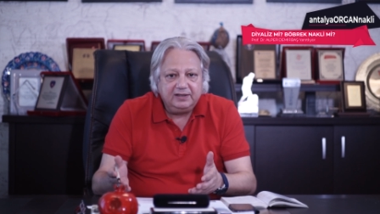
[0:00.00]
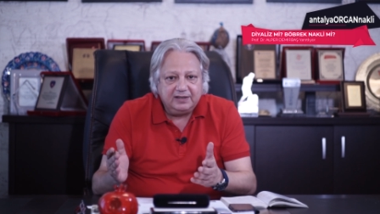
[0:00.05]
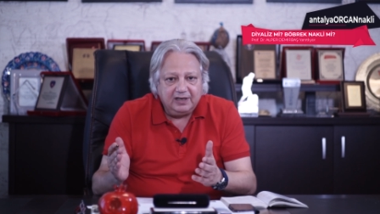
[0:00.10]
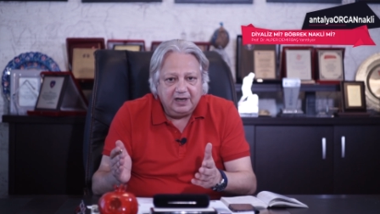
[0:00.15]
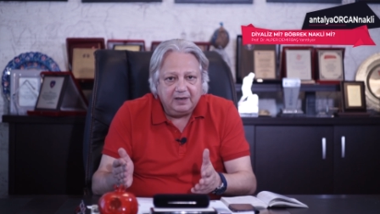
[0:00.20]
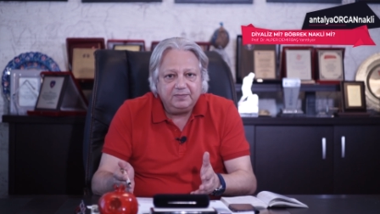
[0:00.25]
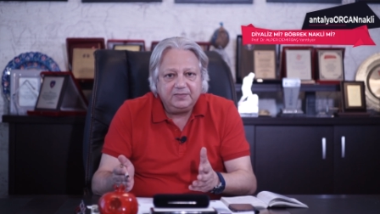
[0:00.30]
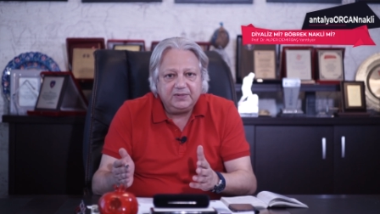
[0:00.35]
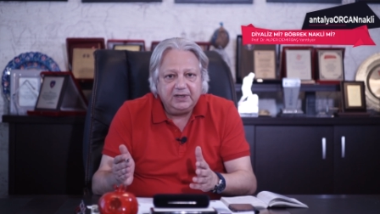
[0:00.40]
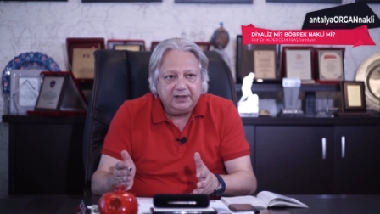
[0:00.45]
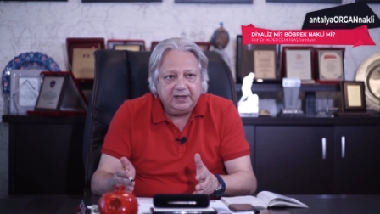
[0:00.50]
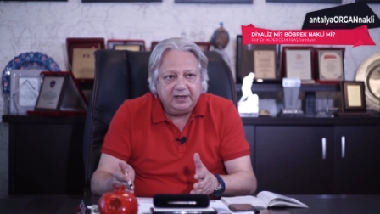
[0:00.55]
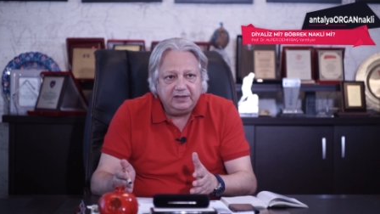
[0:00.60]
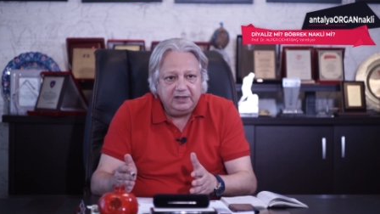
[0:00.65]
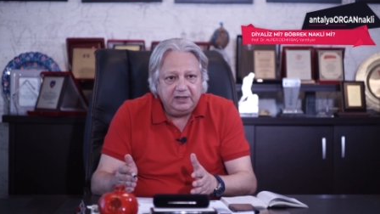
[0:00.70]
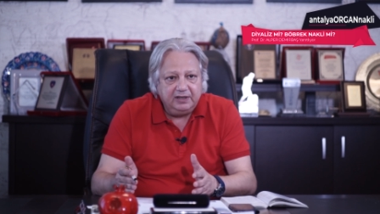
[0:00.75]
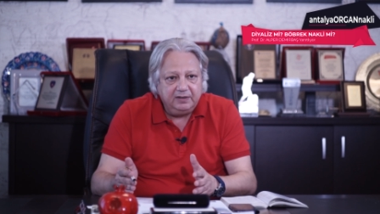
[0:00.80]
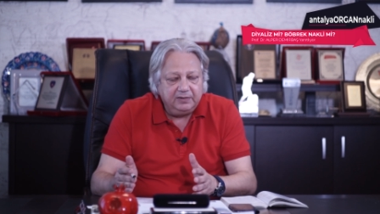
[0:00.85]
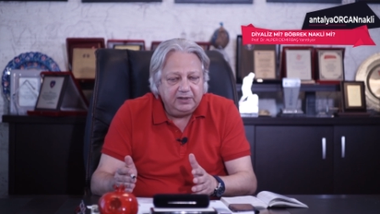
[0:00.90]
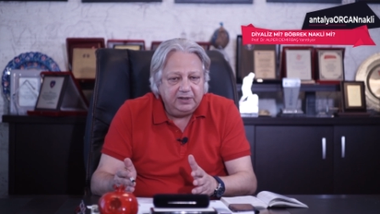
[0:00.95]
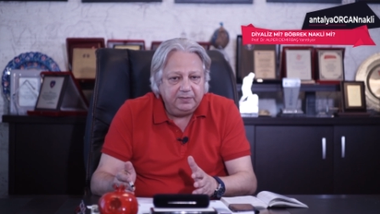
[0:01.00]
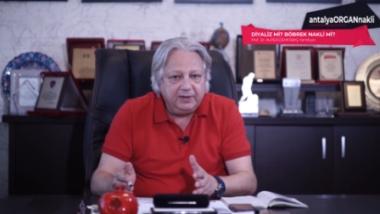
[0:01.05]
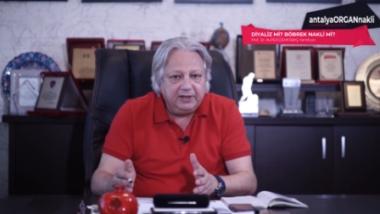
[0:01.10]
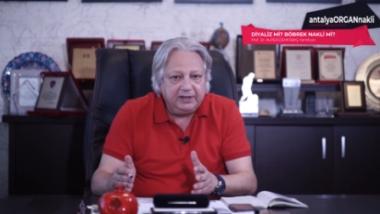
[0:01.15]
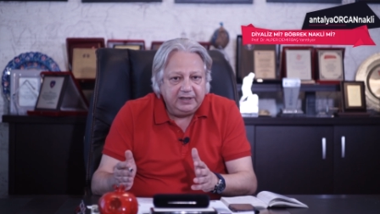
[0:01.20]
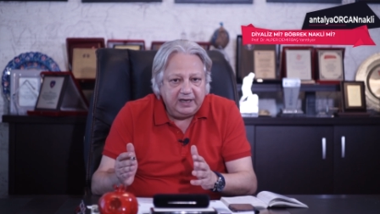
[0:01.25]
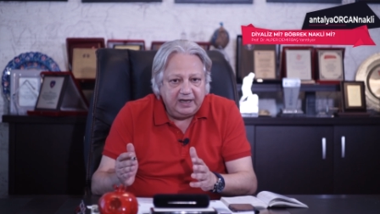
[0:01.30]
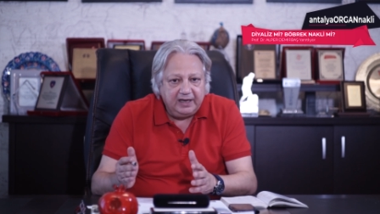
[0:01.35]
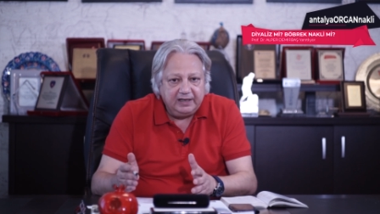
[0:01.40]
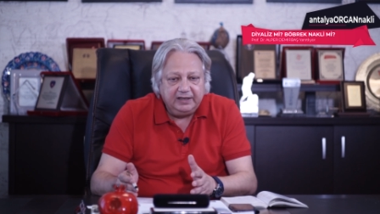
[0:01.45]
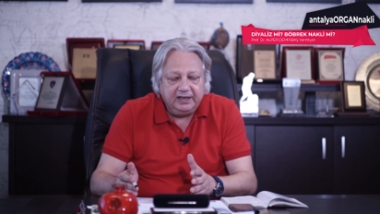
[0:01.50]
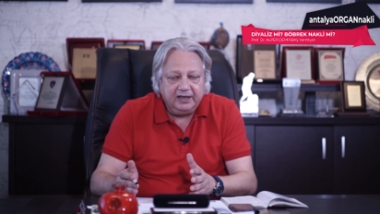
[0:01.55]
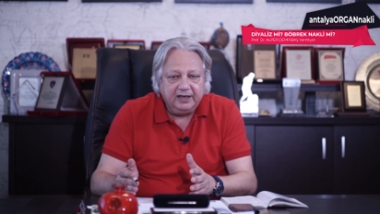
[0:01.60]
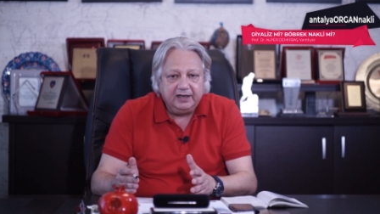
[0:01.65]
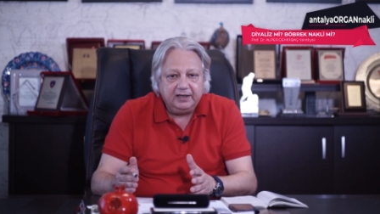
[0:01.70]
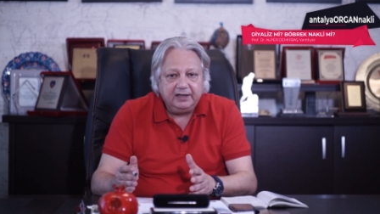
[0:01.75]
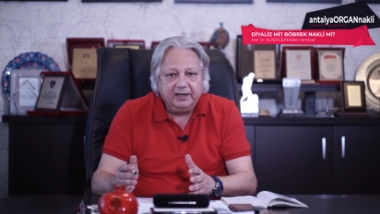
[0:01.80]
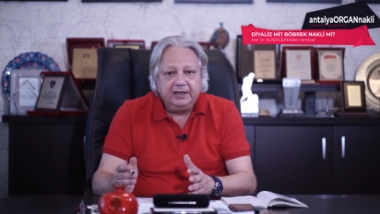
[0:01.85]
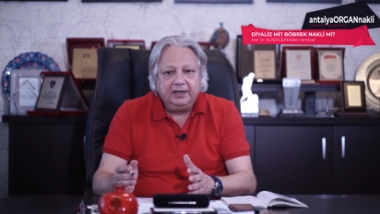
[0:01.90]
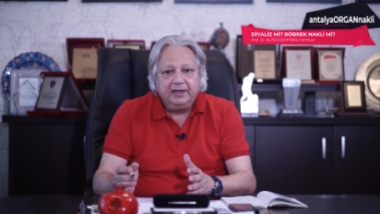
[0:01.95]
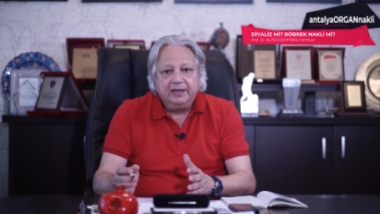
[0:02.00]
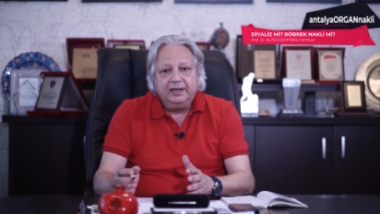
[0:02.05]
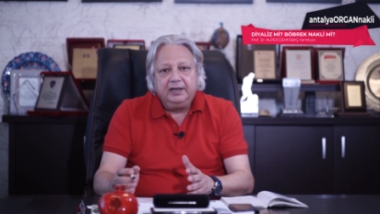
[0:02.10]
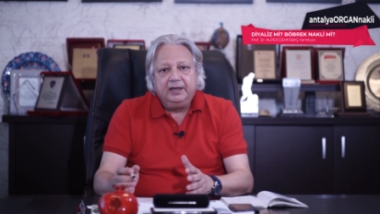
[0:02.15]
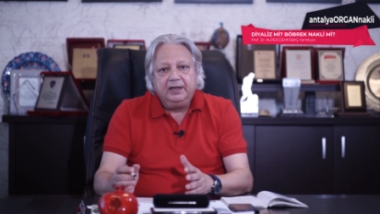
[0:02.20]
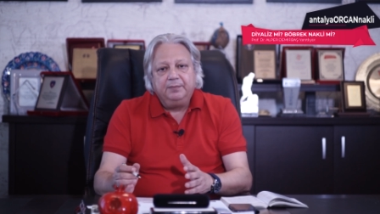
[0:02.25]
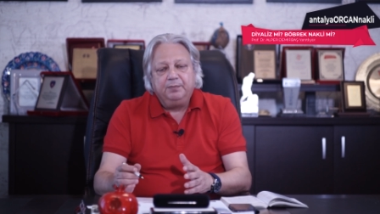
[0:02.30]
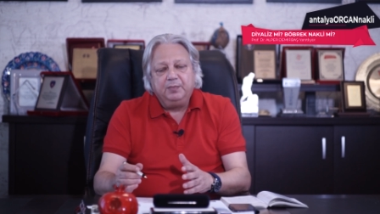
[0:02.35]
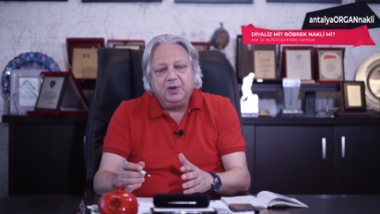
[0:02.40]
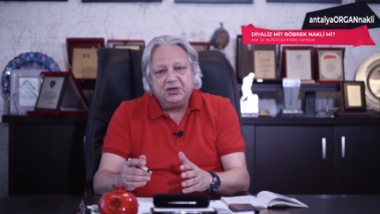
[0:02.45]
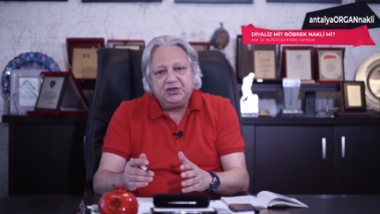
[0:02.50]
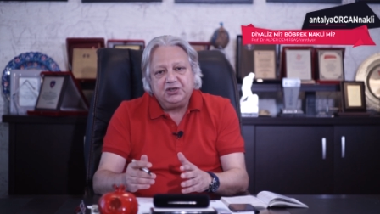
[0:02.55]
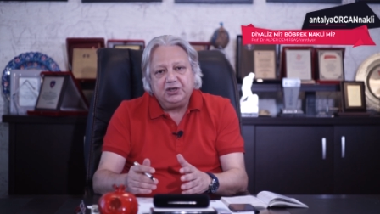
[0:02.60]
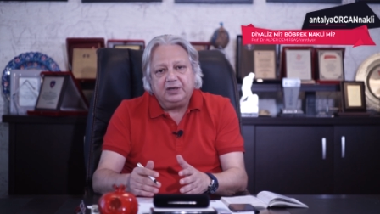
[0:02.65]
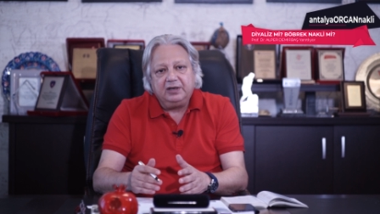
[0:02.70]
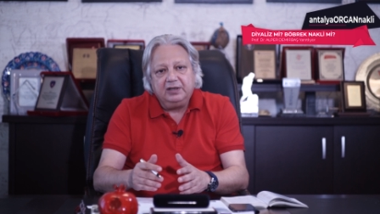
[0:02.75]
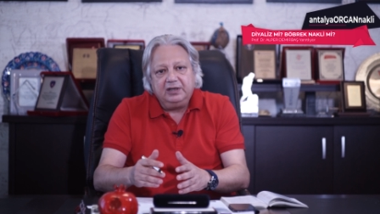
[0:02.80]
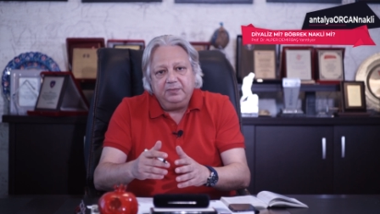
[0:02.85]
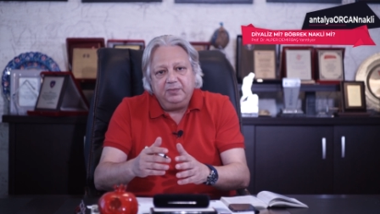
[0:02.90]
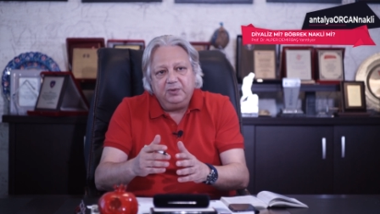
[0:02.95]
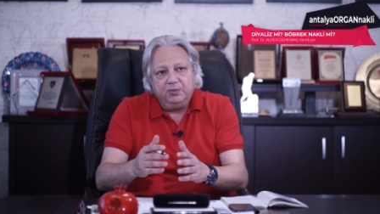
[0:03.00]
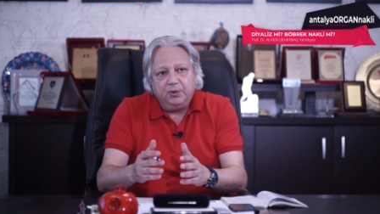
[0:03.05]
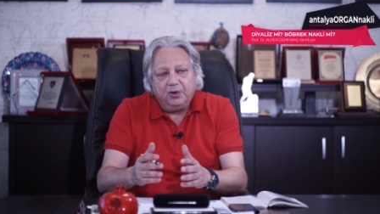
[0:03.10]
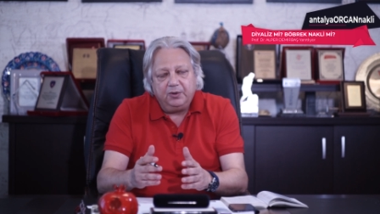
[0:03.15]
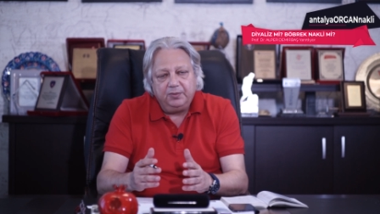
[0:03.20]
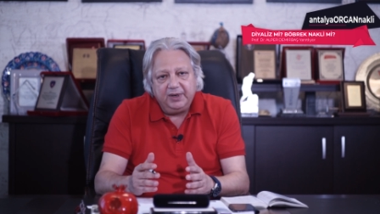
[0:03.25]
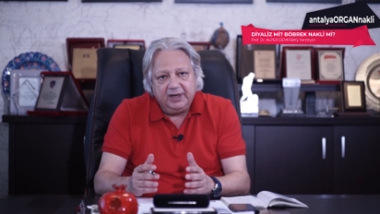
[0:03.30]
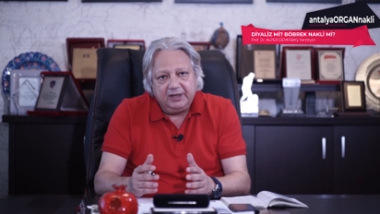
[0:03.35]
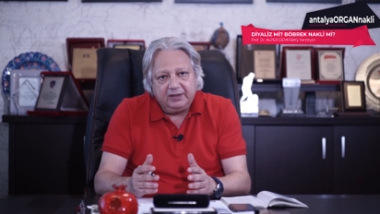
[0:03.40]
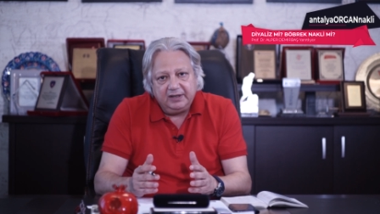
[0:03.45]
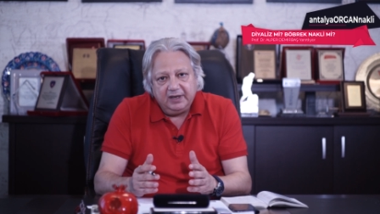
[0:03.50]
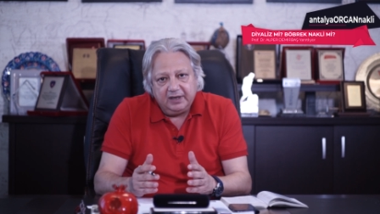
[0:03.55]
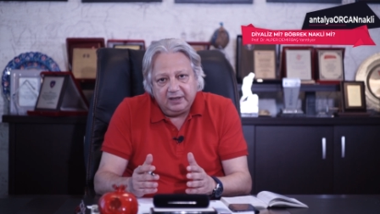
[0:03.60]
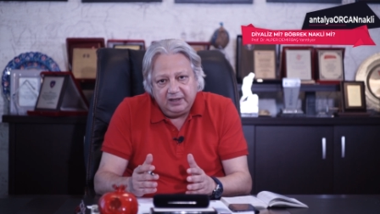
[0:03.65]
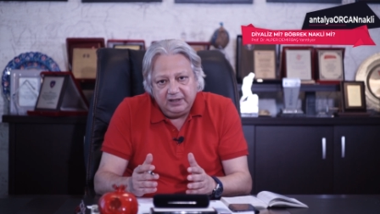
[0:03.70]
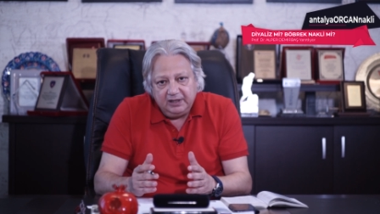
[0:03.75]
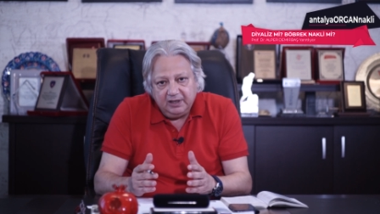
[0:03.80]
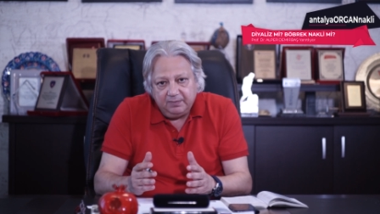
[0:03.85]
Tam da dediğim gibi yani başarılı bir böbrek nakli